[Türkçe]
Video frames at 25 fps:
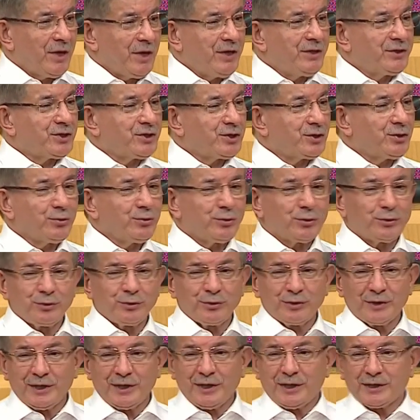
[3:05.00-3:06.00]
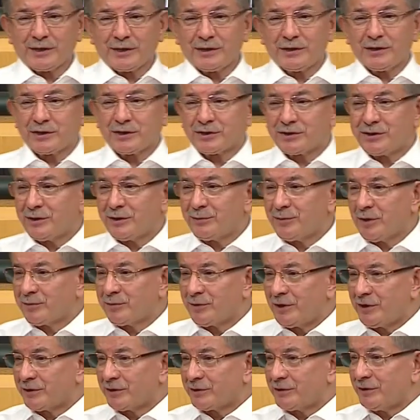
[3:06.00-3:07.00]
meclisin önünde
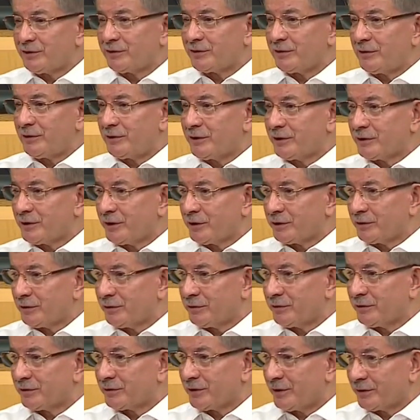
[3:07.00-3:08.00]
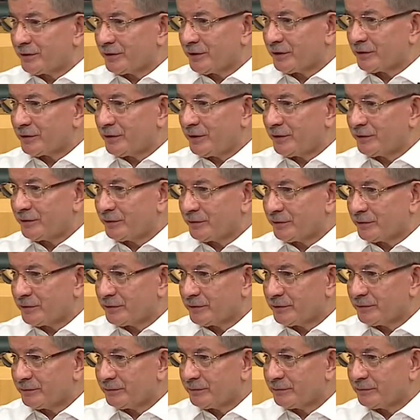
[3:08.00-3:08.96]
arkadaşlarımla birlikte itildik, kakıldık, tartaklandık.